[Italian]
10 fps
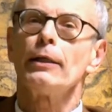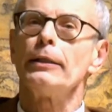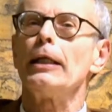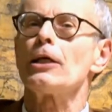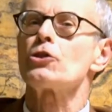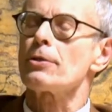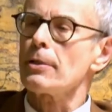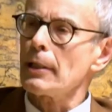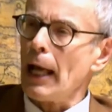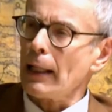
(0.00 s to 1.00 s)
di
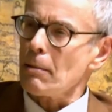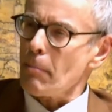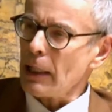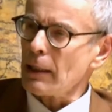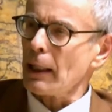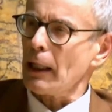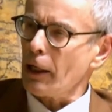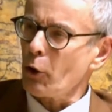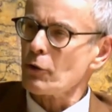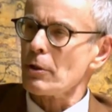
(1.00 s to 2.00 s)
necessità di mettere
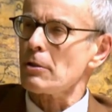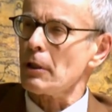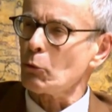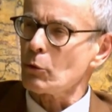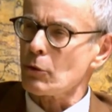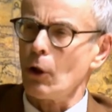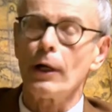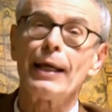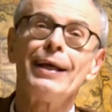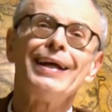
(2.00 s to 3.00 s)
le nostre
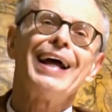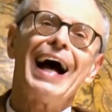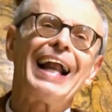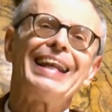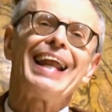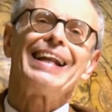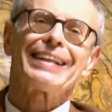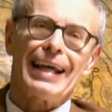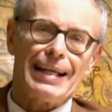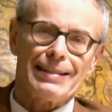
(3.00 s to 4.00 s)
istituzioni
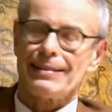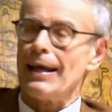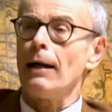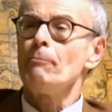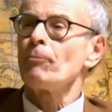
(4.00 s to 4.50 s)
all'altezza